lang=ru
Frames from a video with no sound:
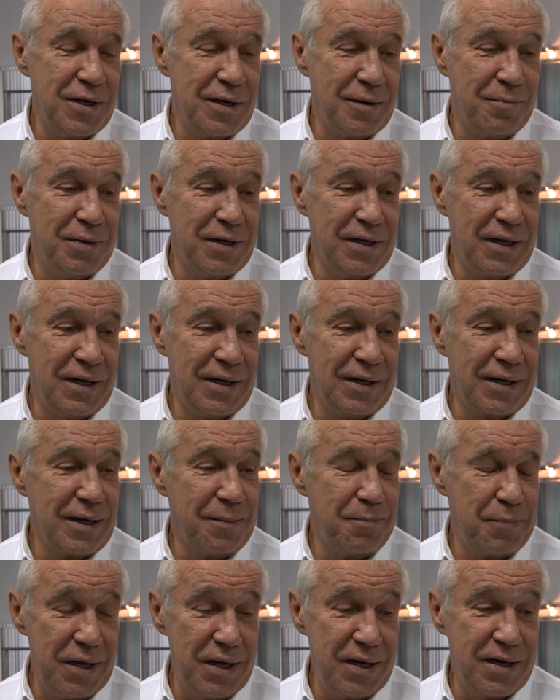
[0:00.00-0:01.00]
У меня была
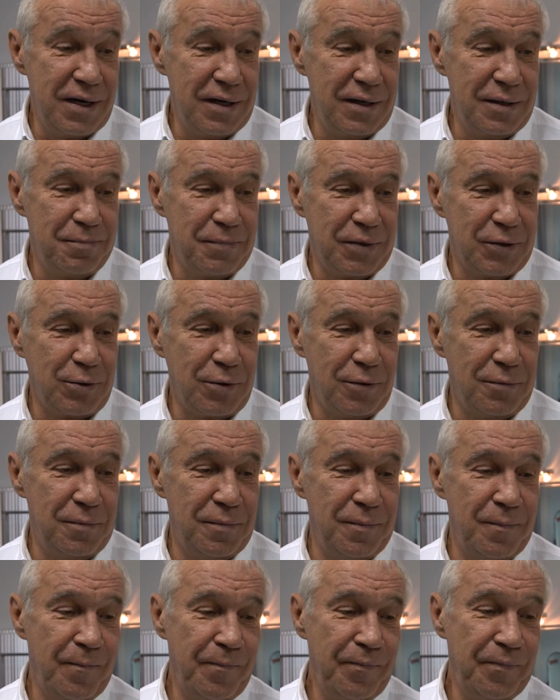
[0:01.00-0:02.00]
копейка,
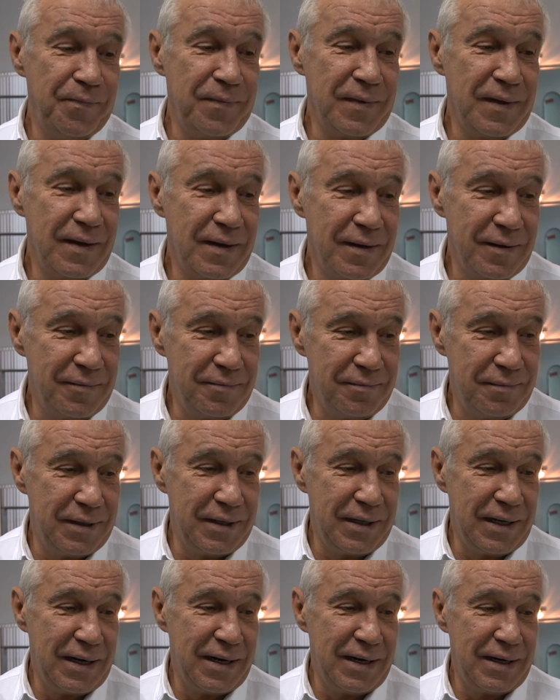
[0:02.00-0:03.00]
потом
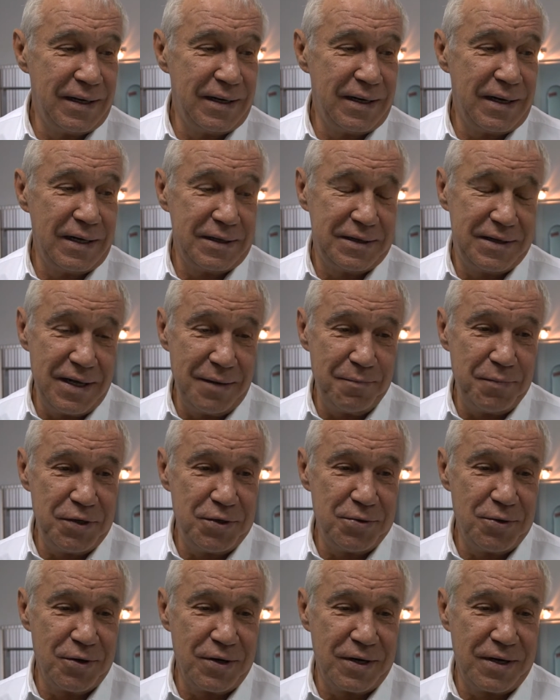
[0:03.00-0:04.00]
была одна
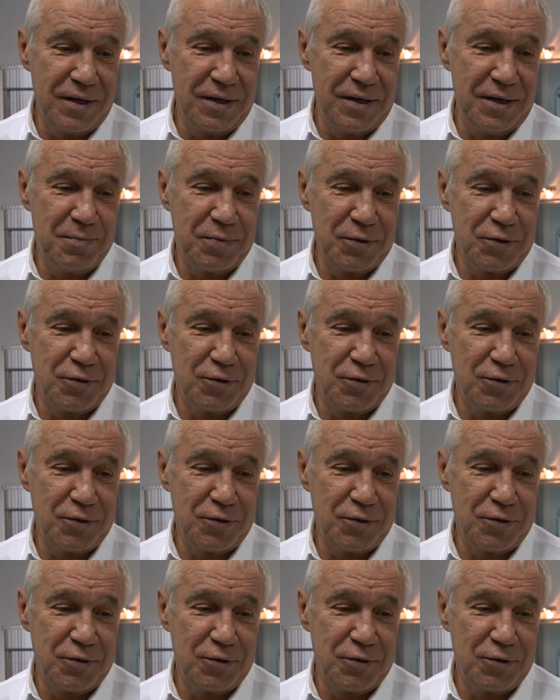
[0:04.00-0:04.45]
пятерка, и